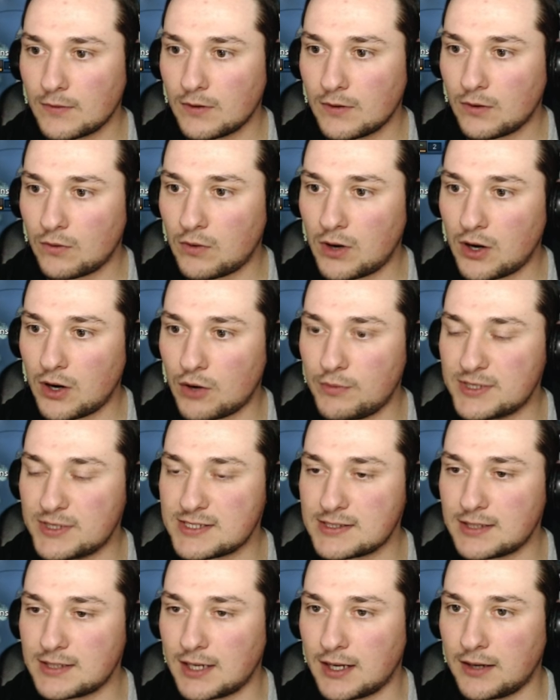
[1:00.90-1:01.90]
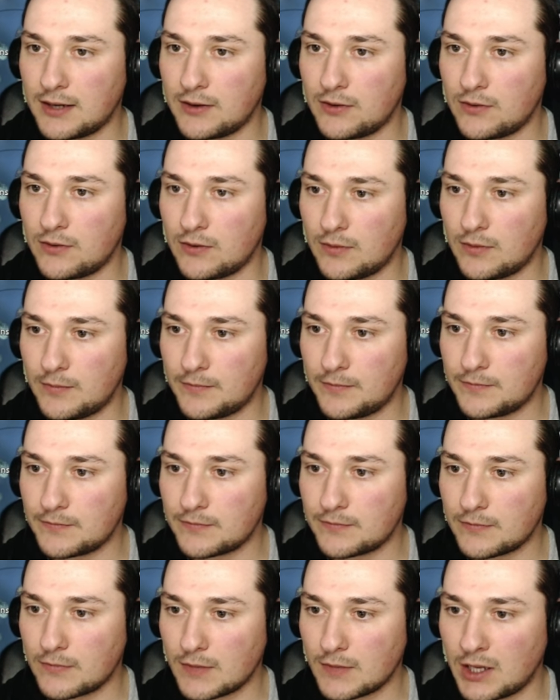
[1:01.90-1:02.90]
Qua come stanno?
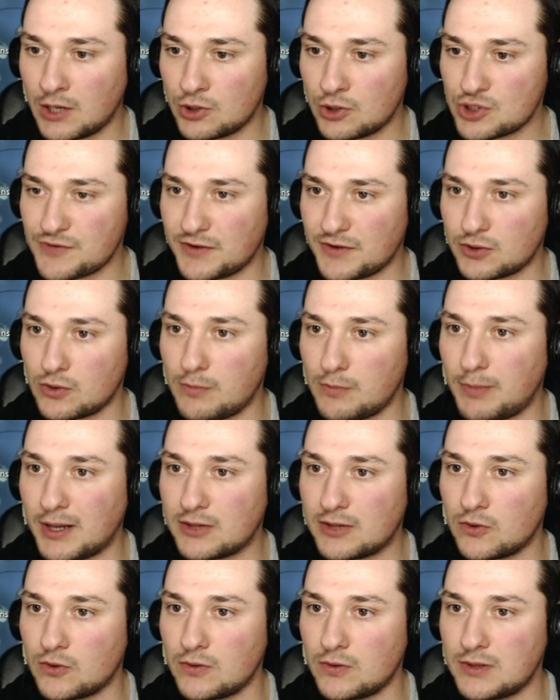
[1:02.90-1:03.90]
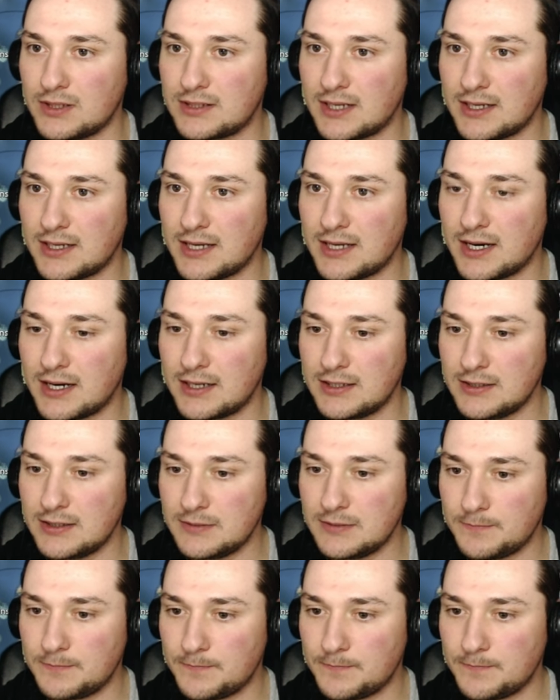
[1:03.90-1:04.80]
Hanno già fatto il patto con gli italiani.